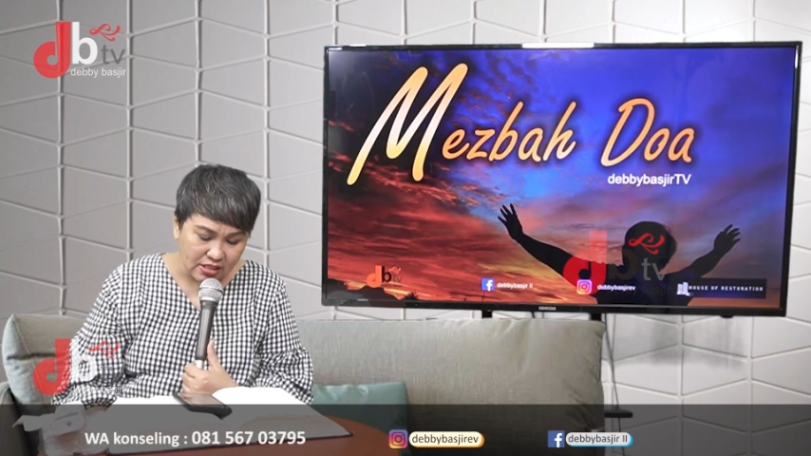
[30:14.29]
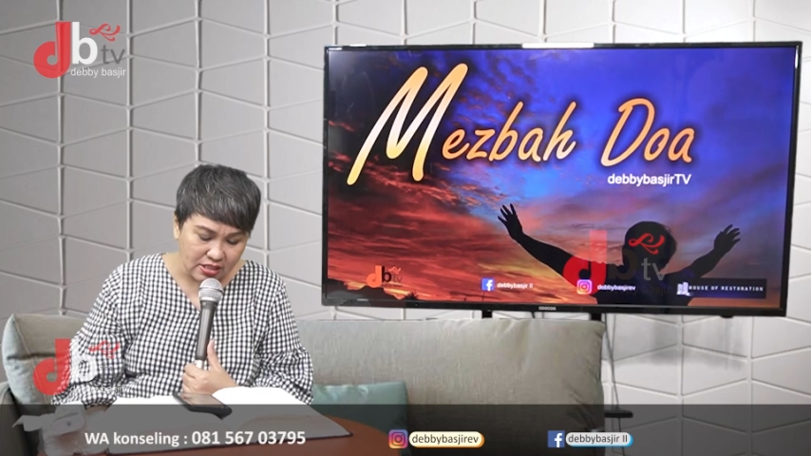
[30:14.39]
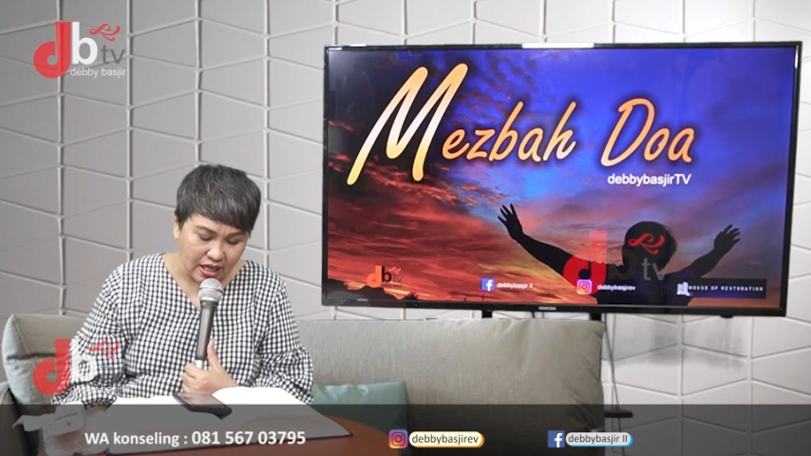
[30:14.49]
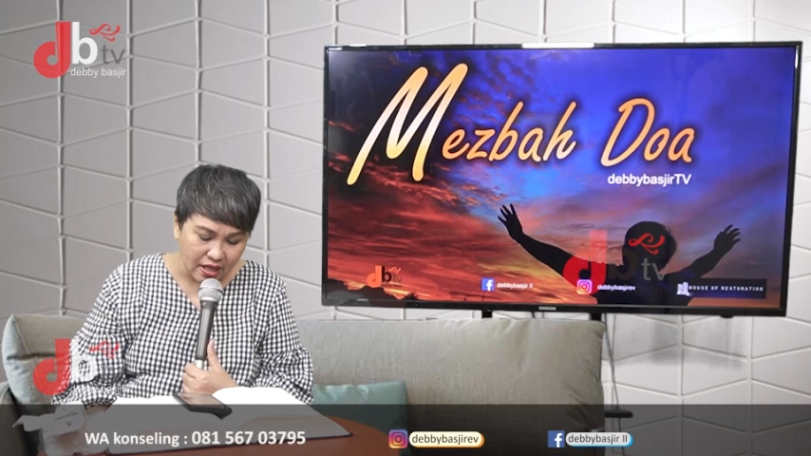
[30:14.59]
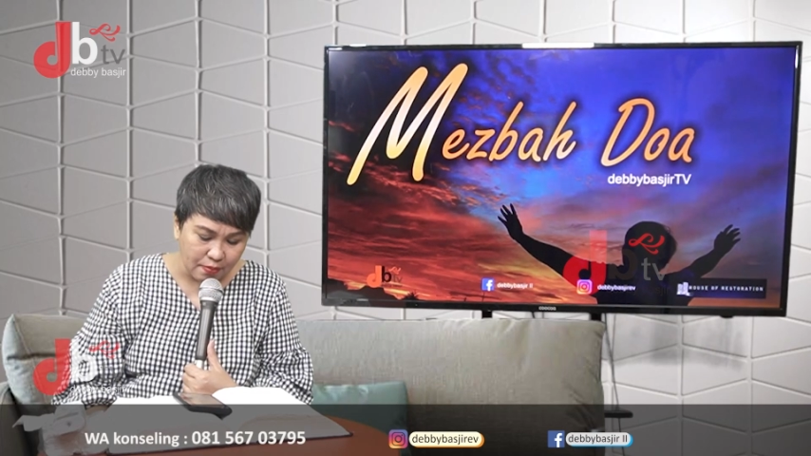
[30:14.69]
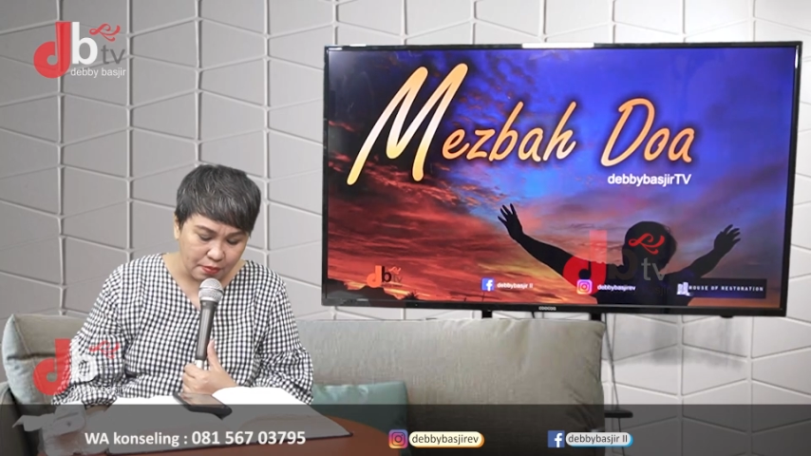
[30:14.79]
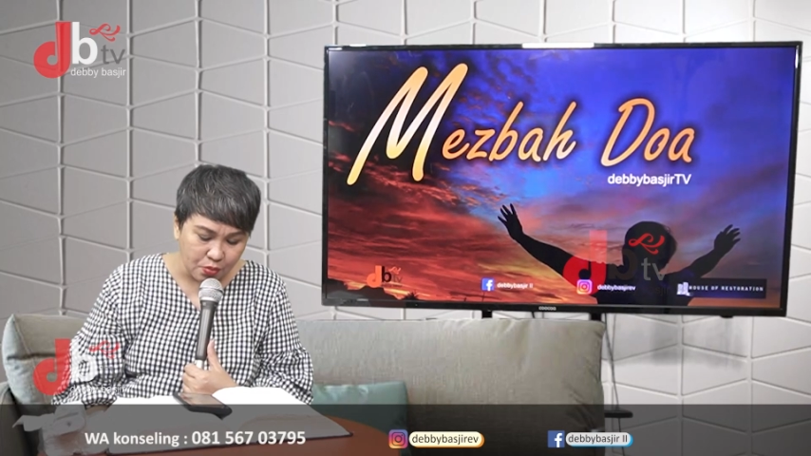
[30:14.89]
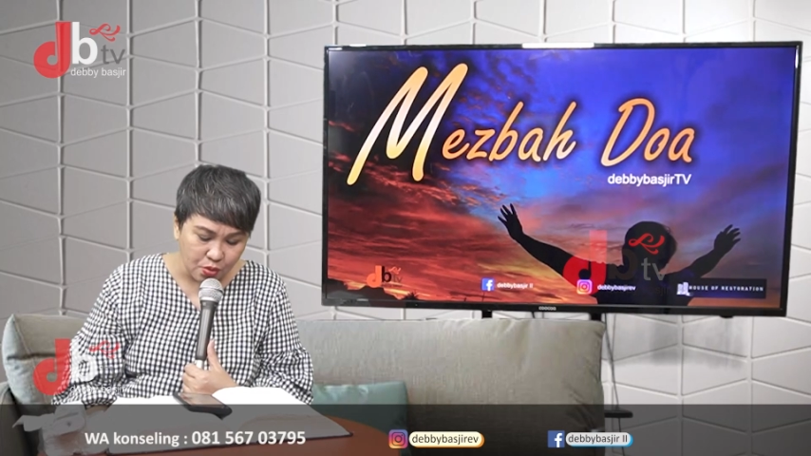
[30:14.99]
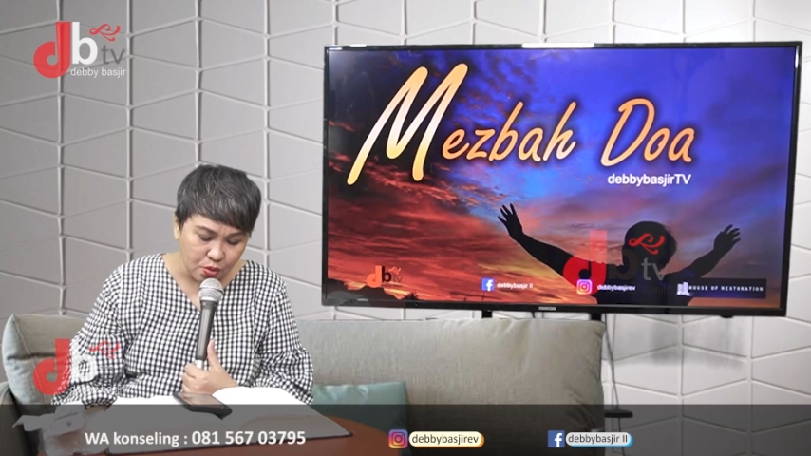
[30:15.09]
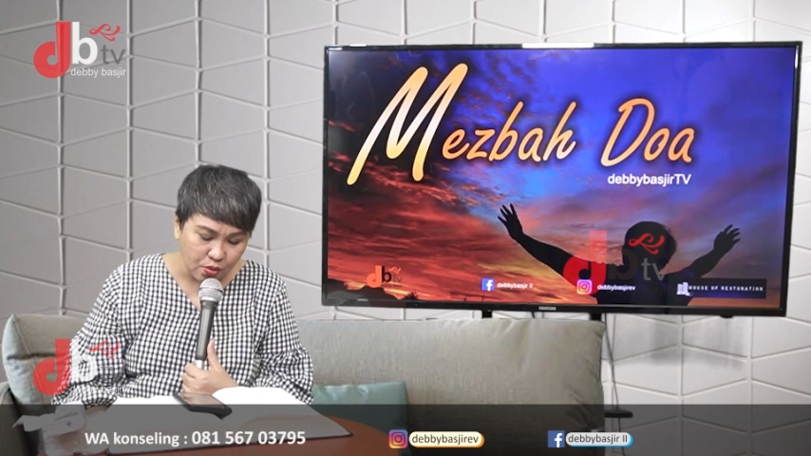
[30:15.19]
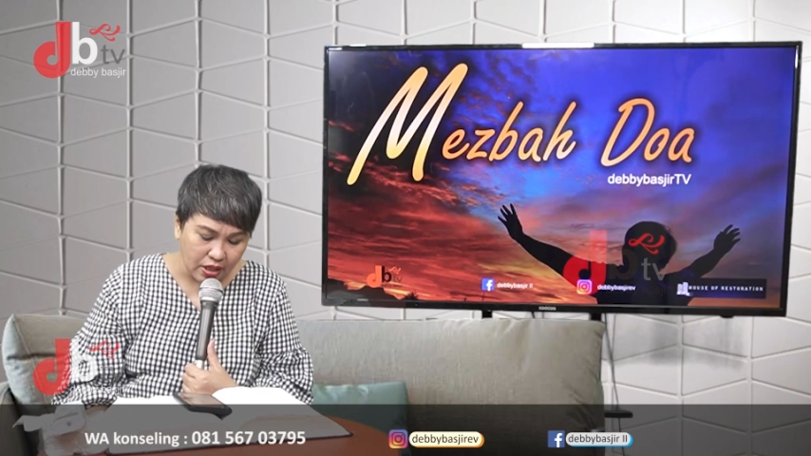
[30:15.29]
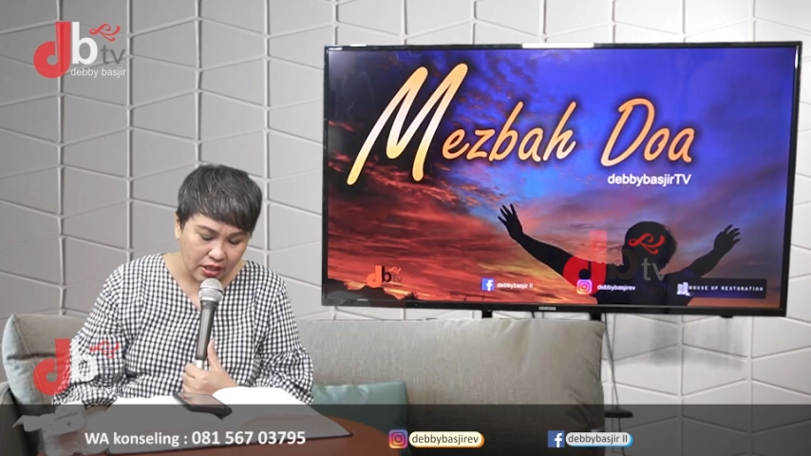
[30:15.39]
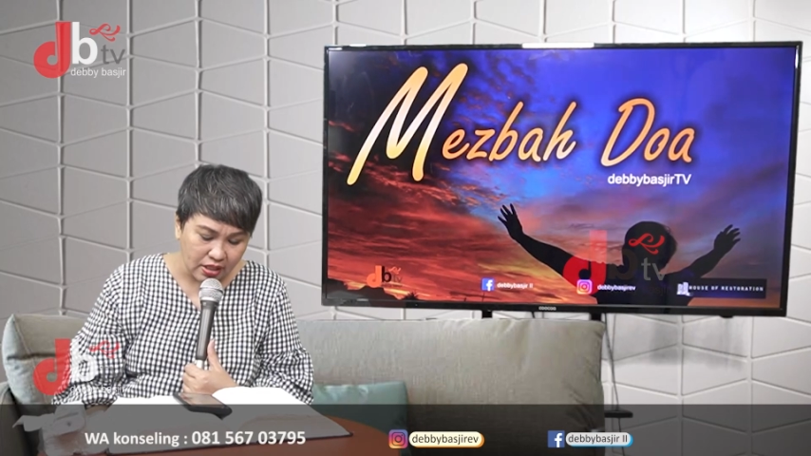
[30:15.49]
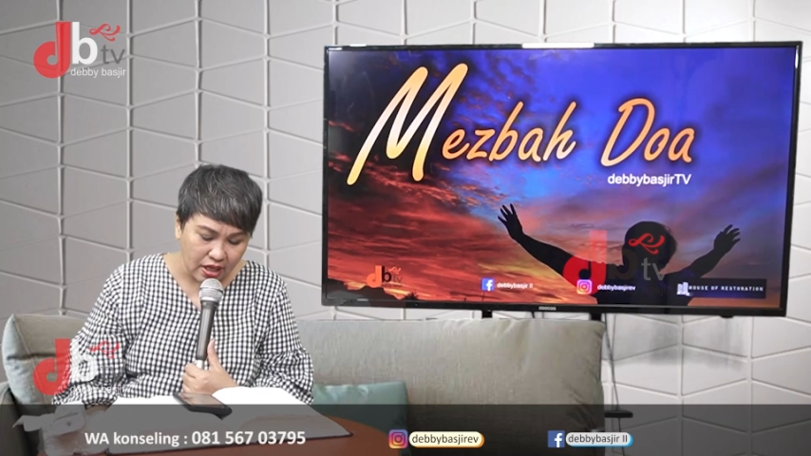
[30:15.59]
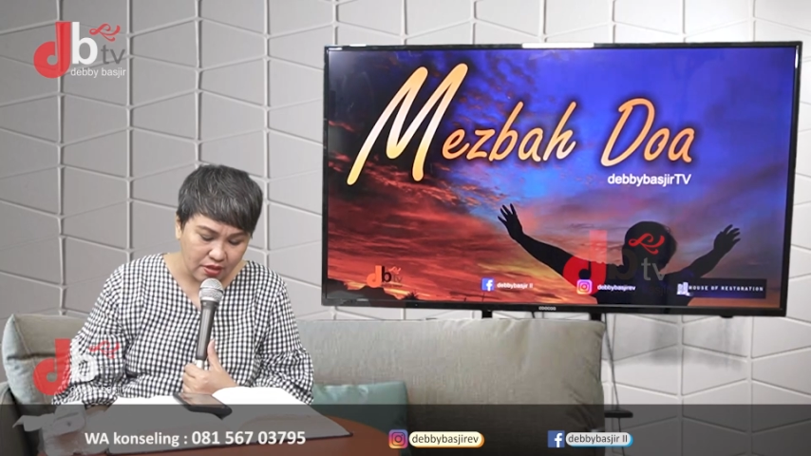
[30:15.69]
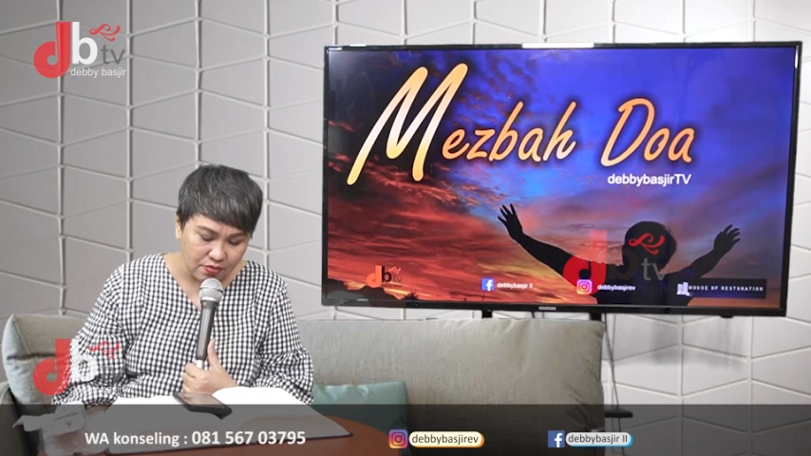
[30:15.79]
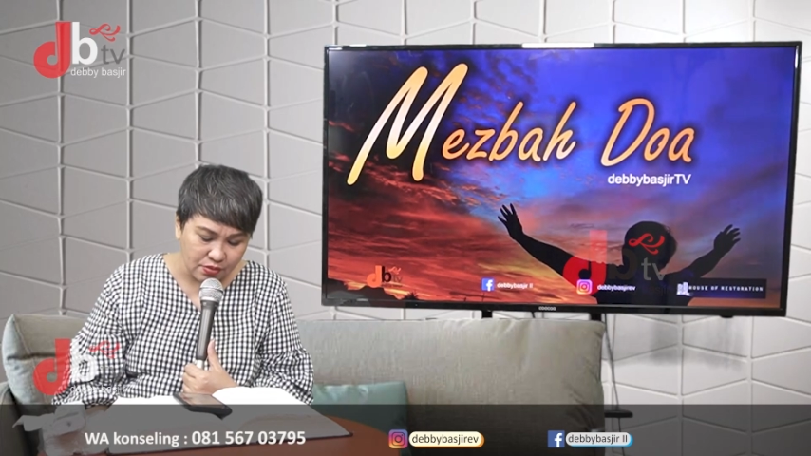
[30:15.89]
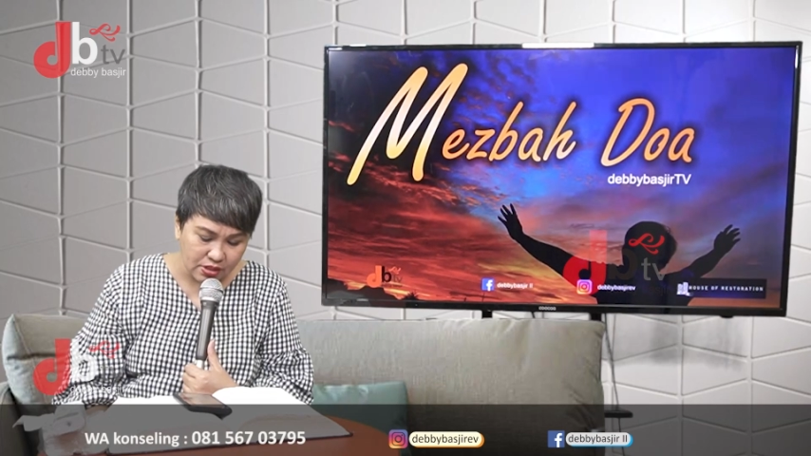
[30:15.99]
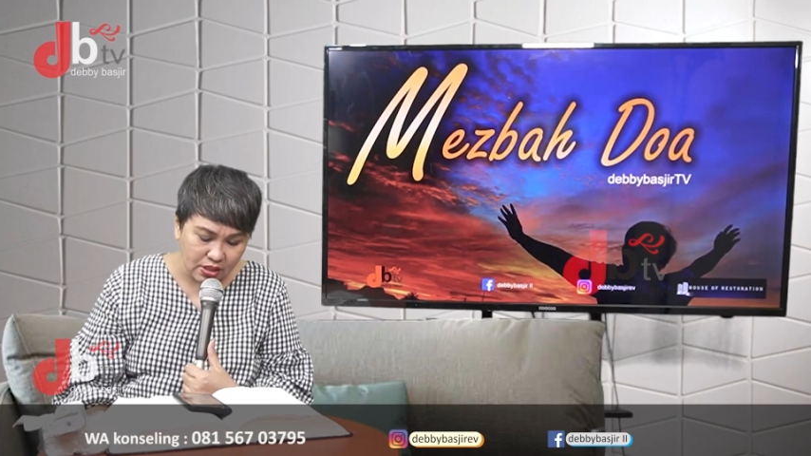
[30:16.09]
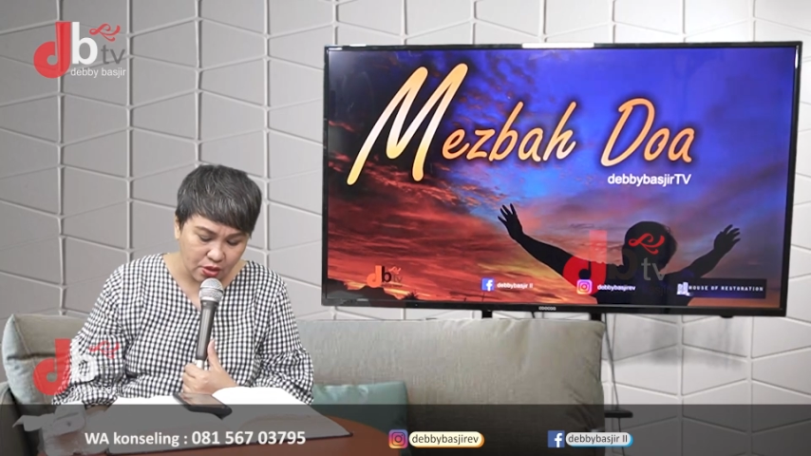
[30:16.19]
saya membutuhkan
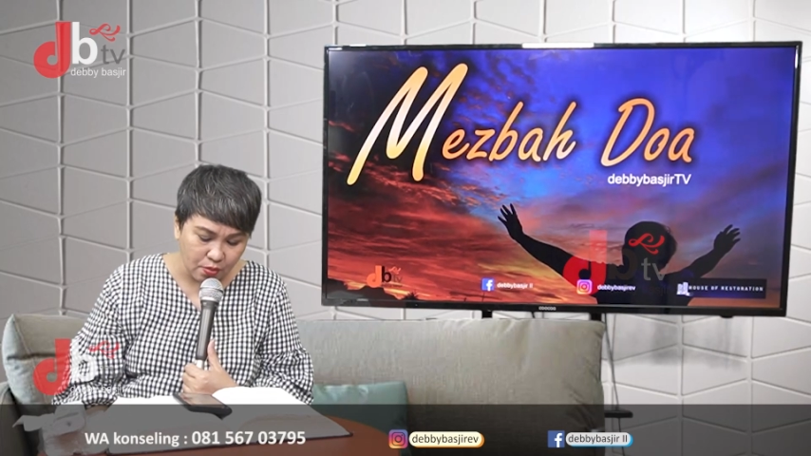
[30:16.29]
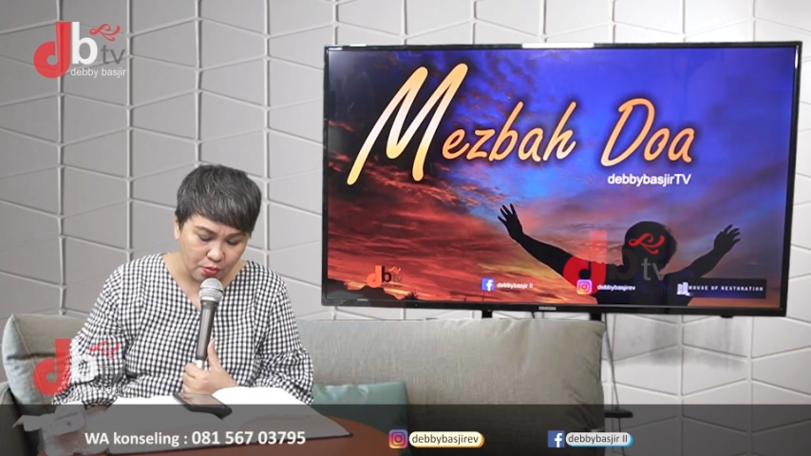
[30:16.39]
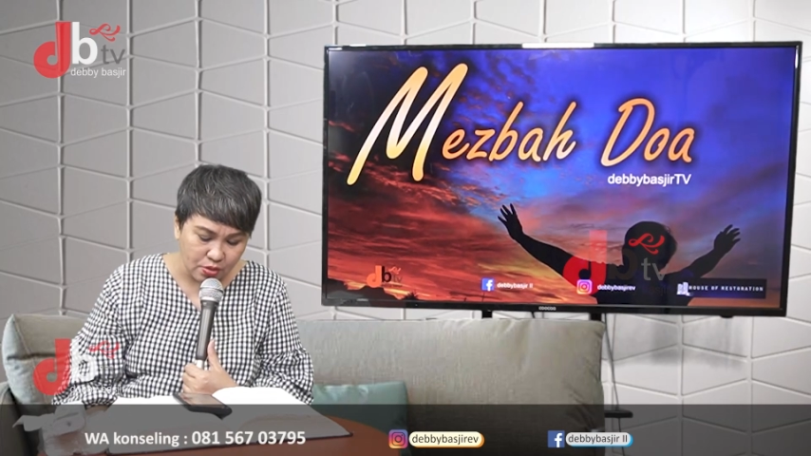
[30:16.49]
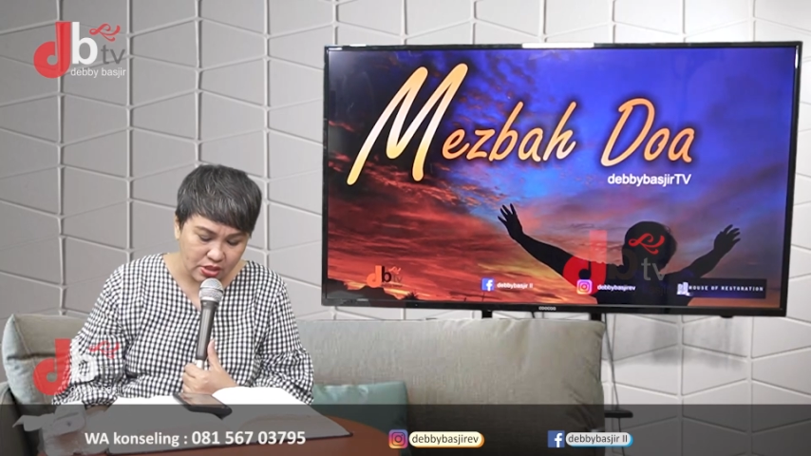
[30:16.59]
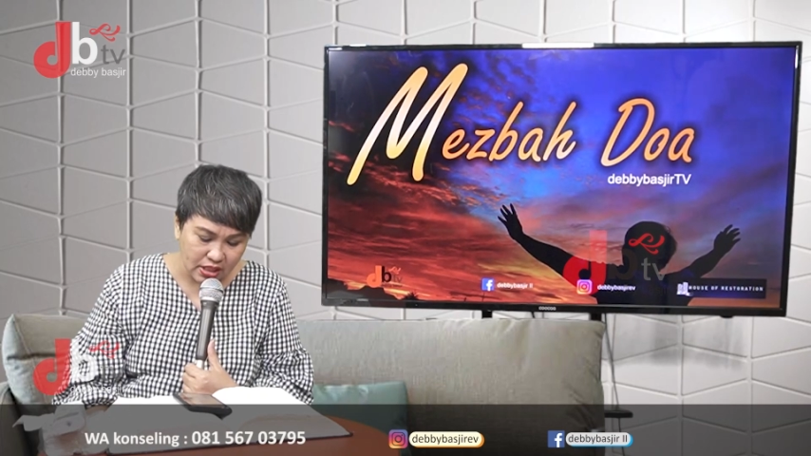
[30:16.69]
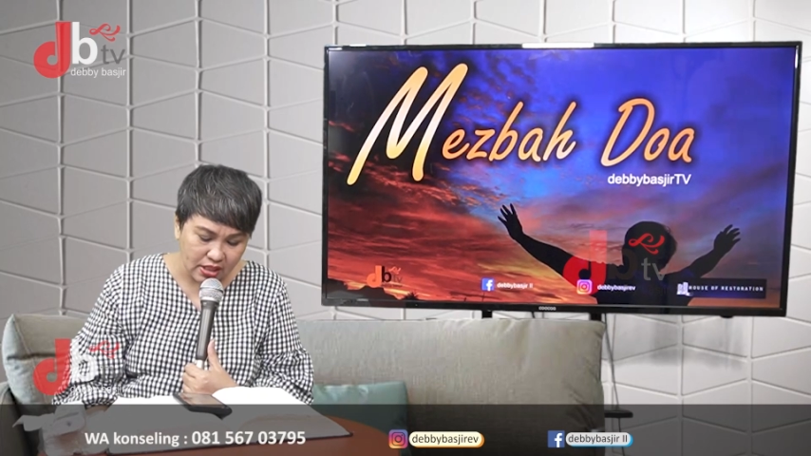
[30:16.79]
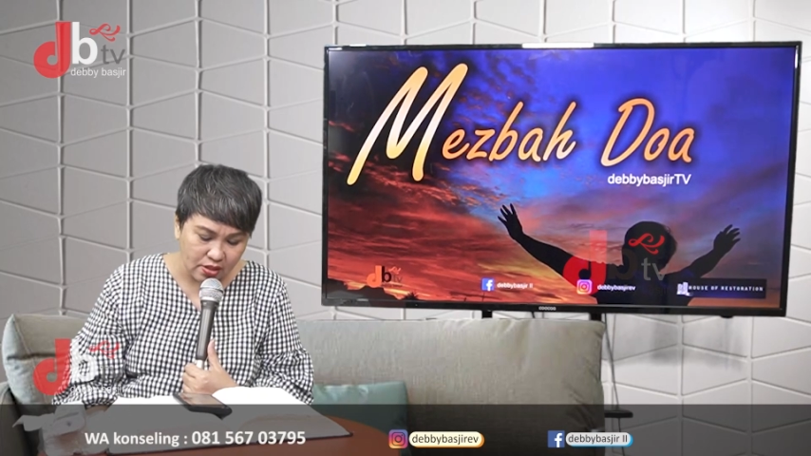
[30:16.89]
transfusi trombosit,